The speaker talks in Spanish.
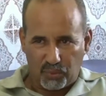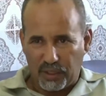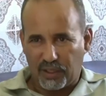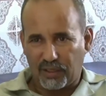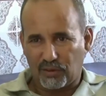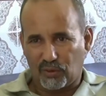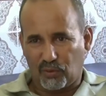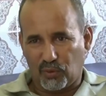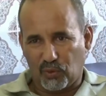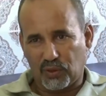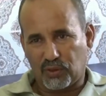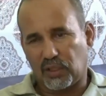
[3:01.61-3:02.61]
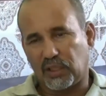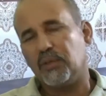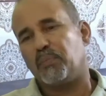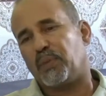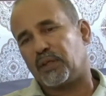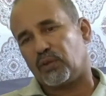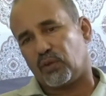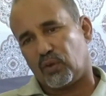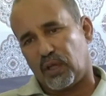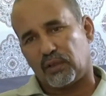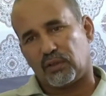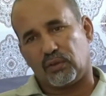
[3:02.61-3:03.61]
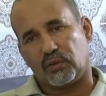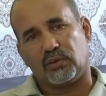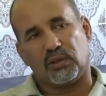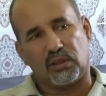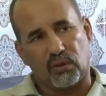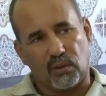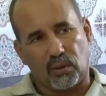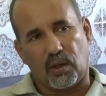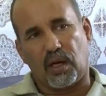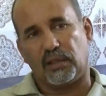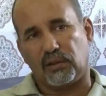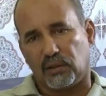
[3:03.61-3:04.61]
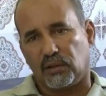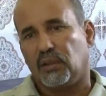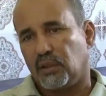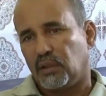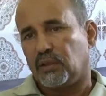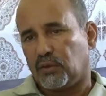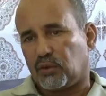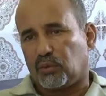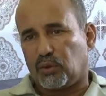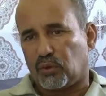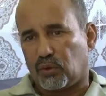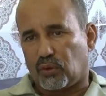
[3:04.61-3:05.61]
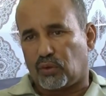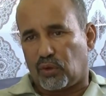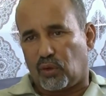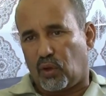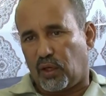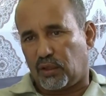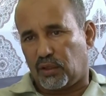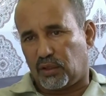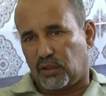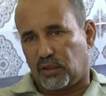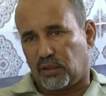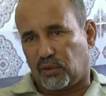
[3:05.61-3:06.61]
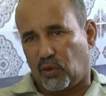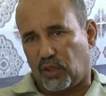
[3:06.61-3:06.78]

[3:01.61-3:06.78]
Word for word: viejas como nuestra, en particular donde no hay donde no hay, eh,